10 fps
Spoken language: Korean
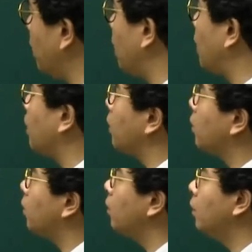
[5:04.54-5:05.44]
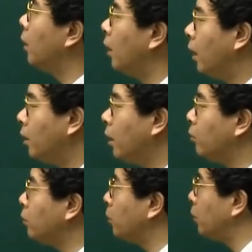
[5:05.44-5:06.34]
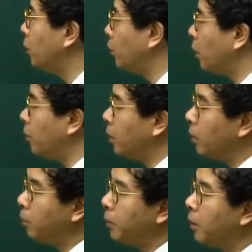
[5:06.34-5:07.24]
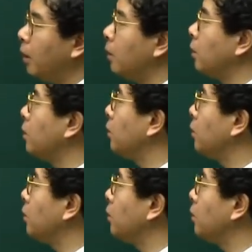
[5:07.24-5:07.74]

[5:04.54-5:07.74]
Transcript: 이야기했던 해상운송을 이용하면 BL을